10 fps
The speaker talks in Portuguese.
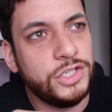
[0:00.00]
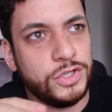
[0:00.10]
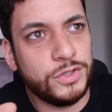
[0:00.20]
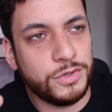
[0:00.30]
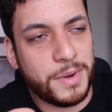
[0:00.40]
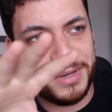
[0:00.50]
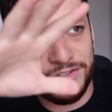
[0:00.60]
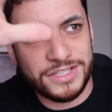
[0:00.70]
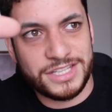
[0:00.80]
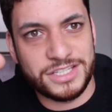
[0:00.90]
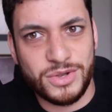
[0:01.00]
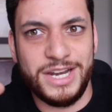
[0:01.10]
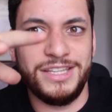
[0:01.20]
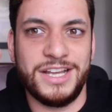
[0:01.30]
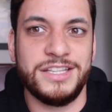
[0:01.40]
de, de uma manifestação
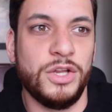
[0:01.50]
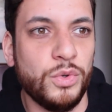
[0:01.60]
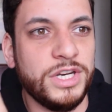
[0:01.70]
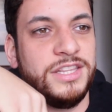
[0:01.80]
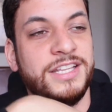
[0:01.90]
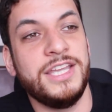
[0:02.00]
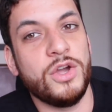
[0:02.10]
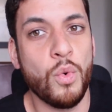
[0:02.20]
ali da Catalunha e daí tem